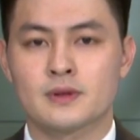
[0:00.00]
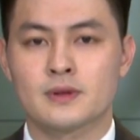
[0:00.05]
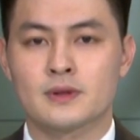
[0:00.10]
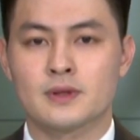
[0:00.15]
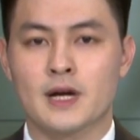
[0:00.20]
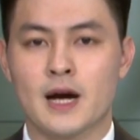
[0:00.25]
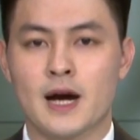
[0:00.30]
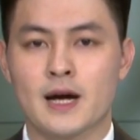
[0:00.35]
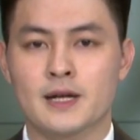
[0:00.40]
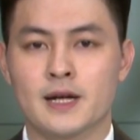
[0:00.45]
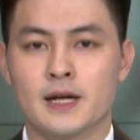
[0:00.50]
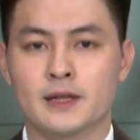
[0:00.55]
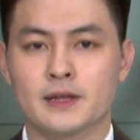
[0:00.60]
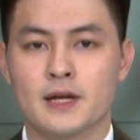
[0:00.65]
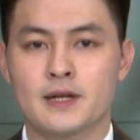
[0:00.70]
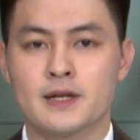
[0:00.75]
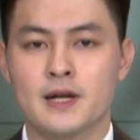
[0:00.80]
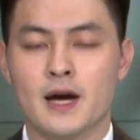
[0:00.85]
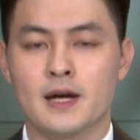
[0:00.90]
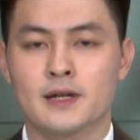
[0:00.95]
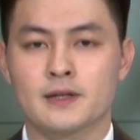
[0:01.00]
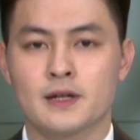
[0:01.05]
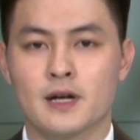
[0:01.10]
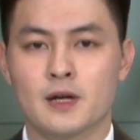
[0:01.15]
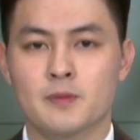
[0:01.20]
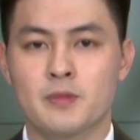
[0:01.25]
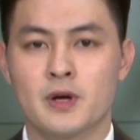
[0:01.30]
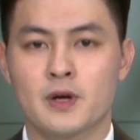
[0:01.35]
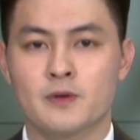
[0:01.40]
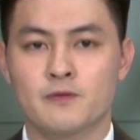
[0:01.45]
Nga đã tiến hành
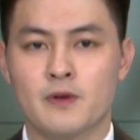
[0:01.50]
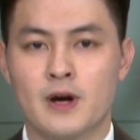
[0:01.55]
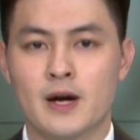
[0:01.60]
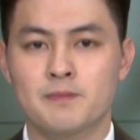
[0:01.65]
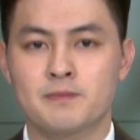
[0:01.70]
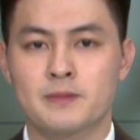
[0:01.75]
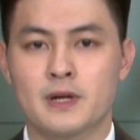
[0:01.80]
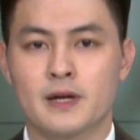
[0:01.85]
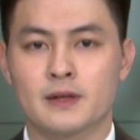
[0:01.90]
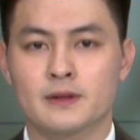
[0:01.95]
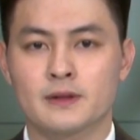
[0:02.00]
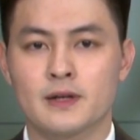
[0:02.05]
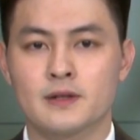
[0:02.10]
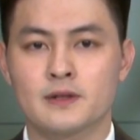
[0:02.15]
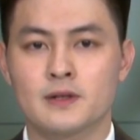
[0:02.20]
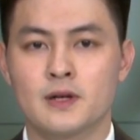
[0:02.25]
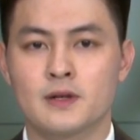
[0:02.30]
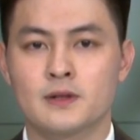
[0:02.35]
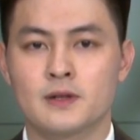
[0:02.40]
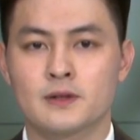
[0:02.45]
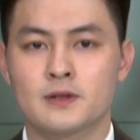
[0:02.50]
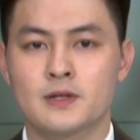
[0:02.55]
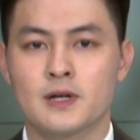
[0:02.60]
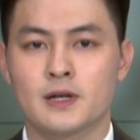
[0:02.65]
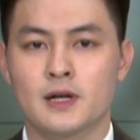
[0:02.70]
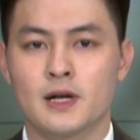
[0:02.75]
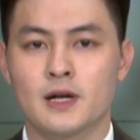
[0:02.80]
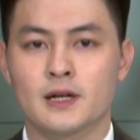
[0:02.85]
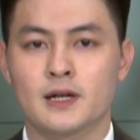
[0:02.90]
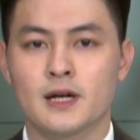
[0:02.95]
các biện pháp để tăng cường lực
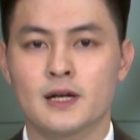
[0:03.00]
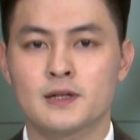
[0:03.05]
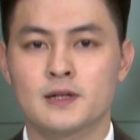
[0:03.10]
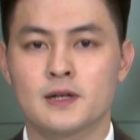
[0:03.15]
lượng ở các